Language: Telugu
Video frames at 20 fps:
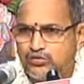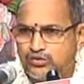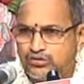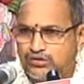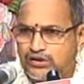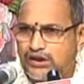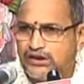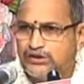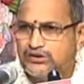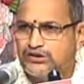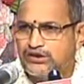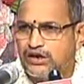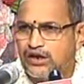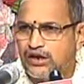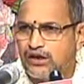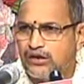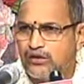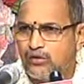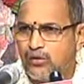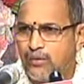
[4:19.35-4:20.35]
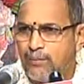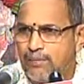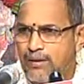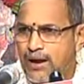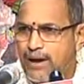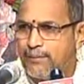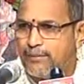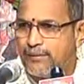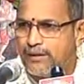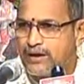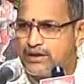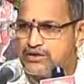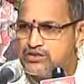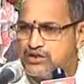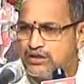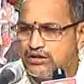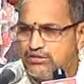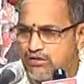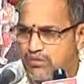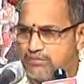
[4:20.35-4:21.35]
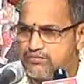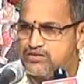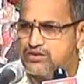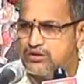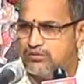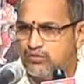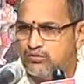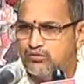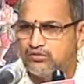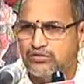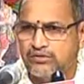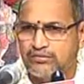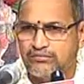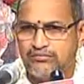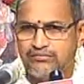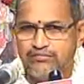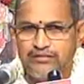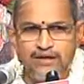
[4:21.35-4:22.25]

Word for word: ఉత్తర క్షణంలో పాపరాశి ధ్వంసమవుతుంది